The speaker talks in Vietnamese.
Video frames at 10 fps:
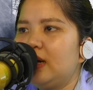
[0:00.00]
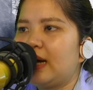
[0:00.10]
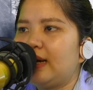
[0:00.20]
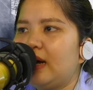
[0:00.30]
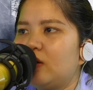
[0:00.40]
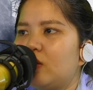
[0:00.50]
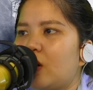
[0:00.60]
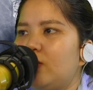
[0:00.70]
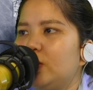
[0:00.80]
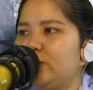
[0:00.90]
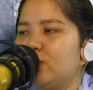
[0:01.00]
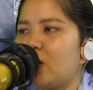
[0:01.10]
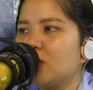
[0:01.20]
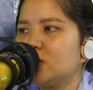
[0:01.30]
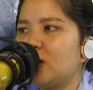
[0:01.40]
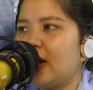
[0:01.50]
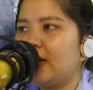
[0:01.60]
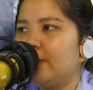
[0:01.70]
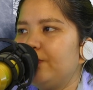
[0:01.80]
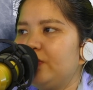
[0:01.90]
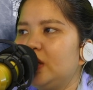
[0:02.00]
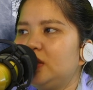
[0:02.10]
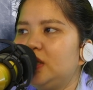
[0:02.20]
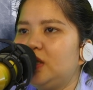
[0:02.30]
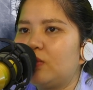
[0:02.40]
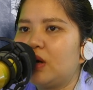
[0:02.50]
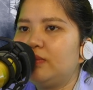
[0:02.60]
khả năng còn có một chút còn sót lại, nhưng dính độc